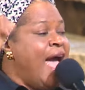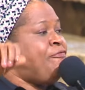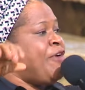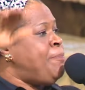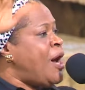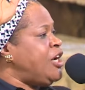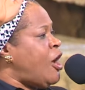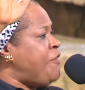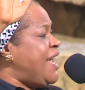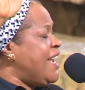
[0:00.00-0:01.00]
Tout fardeau de
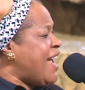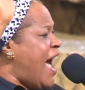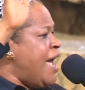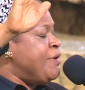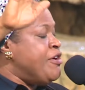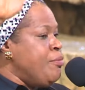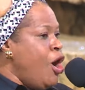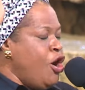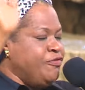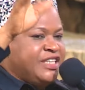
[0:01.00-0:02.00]
tout type,
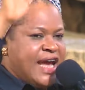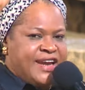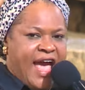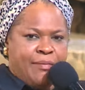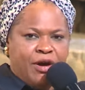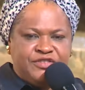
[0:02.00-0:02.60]
soit enlevé au nom de